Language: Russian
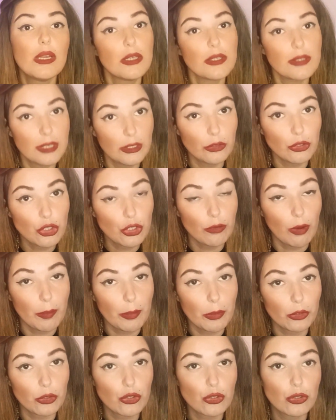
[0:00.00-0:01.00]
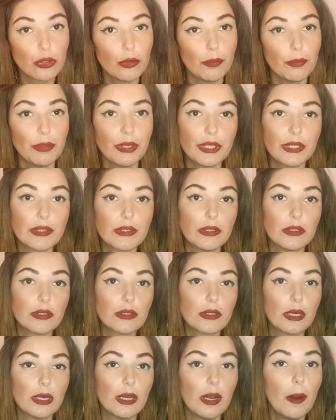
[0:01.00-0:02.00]
Следующий вопрос.
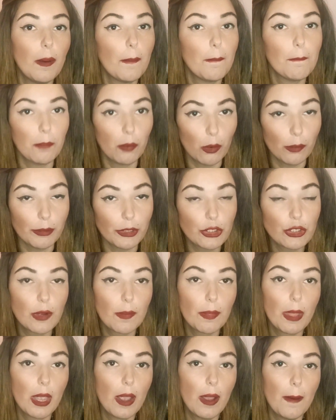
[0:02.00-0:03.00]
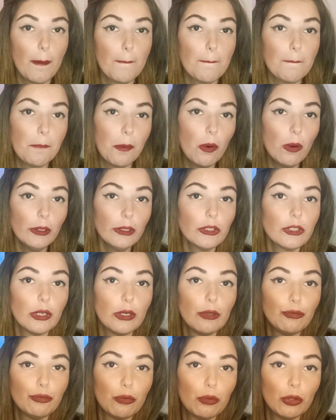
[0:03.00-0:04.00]
Медицинская помощь по
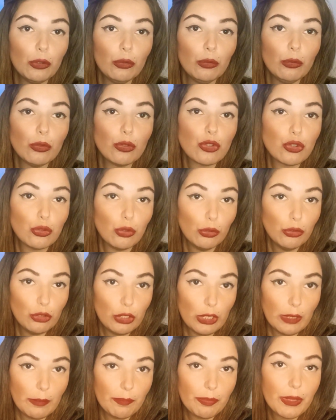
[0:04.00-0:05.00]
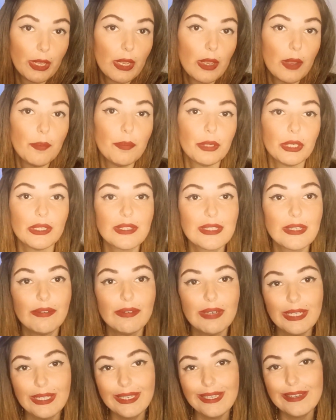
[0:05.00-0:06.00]
телефону 103.
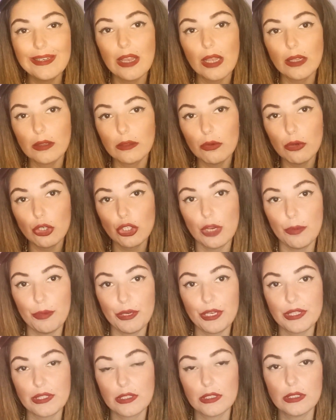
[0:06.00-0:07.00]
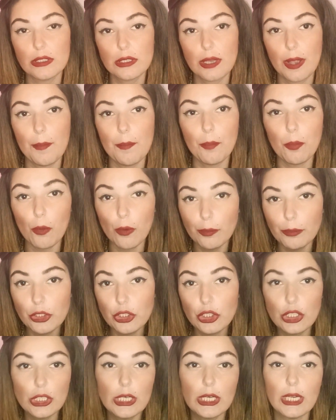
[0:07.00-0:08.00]
Предоставление неотложной медицинской
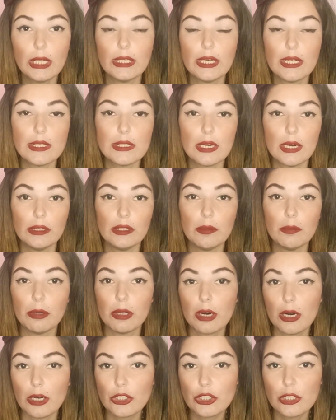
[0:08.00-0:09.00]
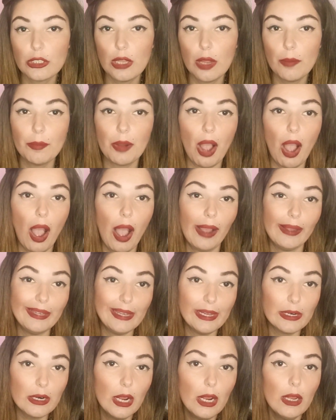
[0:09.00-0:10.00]
помощи иностранным гражданам
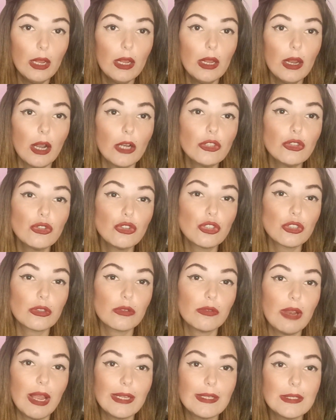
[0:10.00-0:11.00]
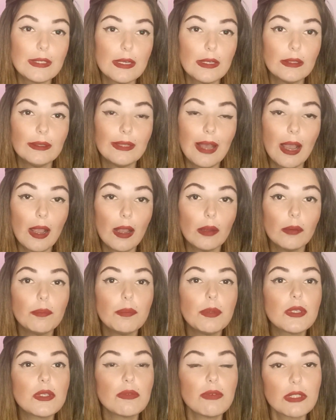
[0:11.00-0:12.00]
АР осуществляется на
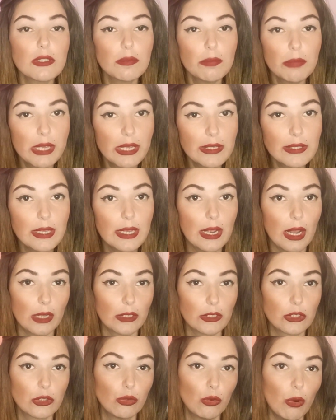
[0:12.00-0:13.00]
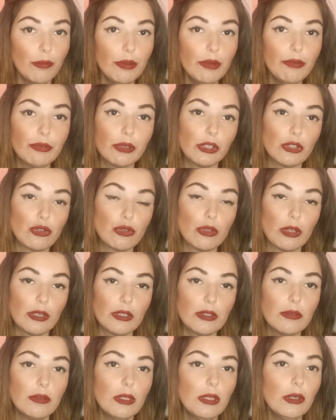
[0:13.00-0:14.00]
безвозмездной основе в
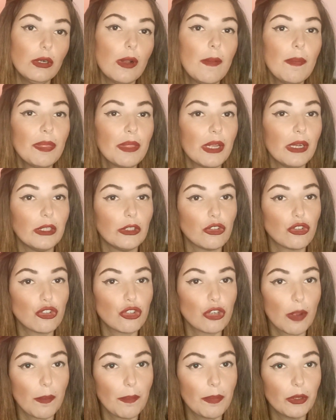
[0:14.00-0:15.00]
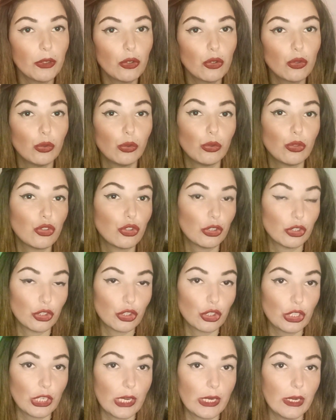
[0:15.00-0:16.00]
государственных лечебных
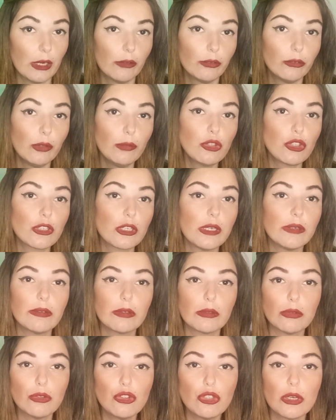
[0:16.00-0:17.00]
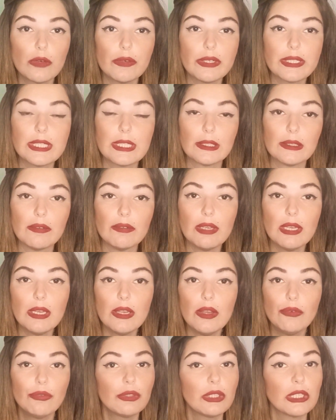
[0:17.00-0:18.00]
учреждениях, в том числе в случае
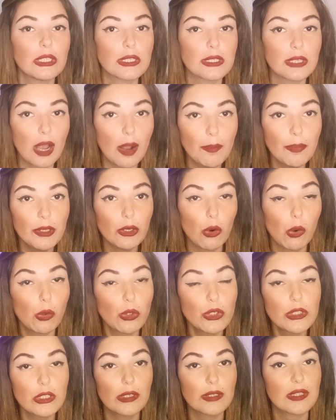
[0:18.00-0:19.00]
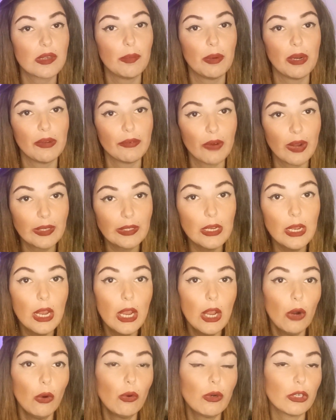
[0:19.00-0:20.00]
возникновения внезапных острых заболеваний,
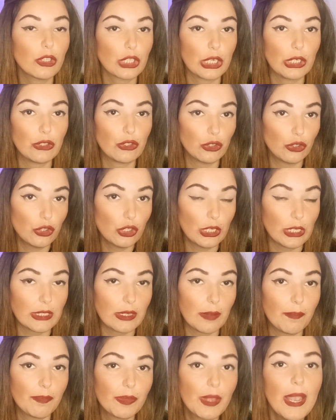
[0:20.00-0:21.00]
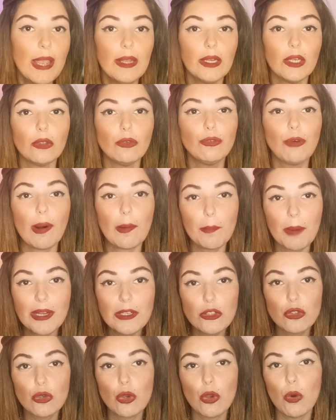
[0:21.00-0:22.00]
угрожающих жизни.
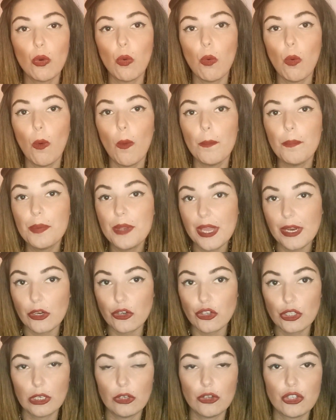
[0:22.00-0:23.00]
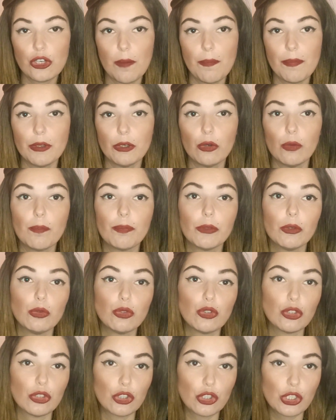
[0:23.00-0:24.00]
Информацию о перечне лечебных
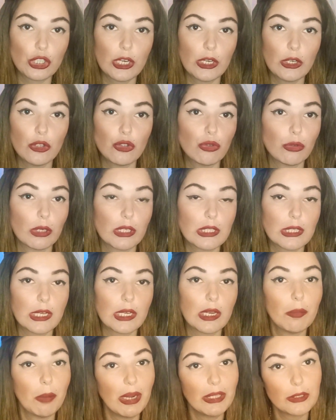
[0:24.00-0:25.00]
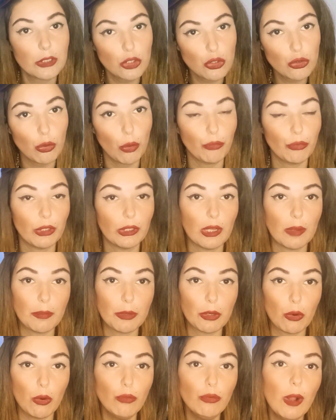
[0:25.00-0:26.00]
учреждений с указанием адресов и
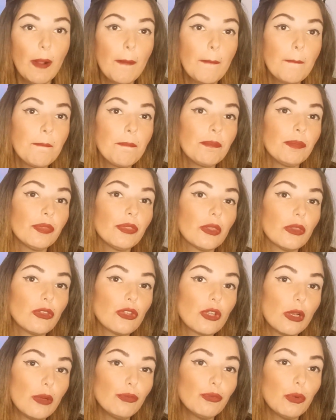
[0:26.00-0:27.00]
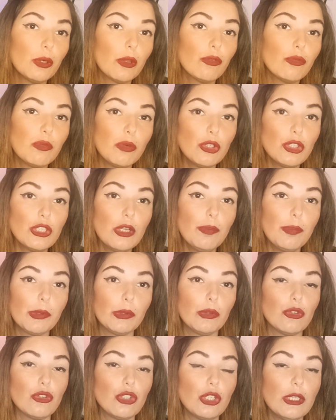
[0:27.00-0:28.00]
номеров телефонов можно
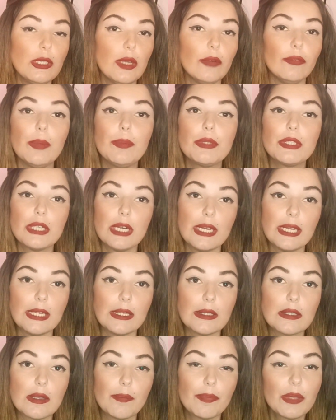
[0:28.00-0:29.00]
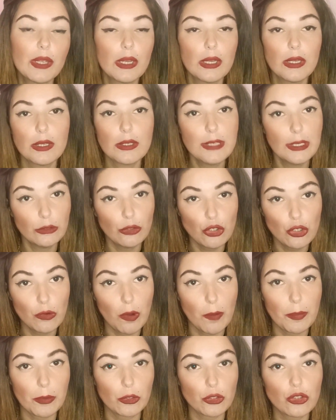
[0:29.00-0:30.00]
получить на веб-странице. Следующий
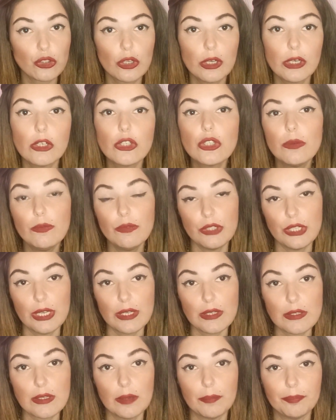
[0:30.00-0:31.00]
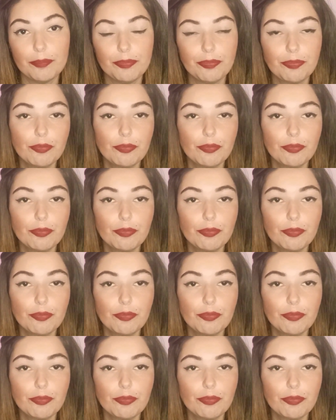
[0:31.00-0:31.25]
вопрос. Режим въезда.